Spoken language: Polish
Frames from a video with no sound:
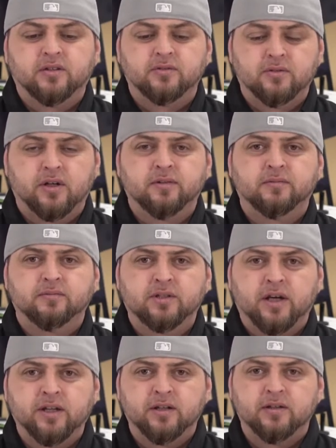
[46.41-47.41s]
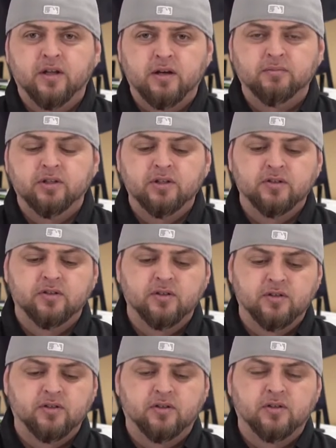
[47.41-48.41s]
która daje nam i nie
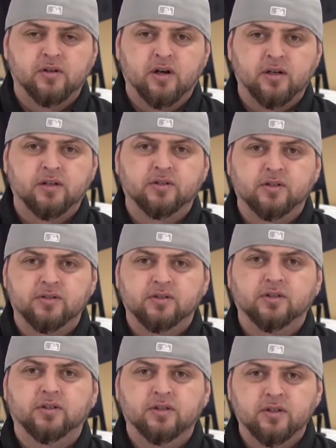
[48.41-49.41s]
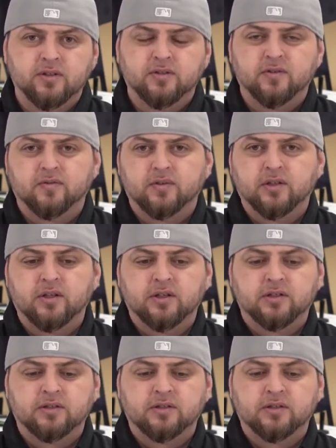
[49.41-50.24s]
tylko, ale też i klientowi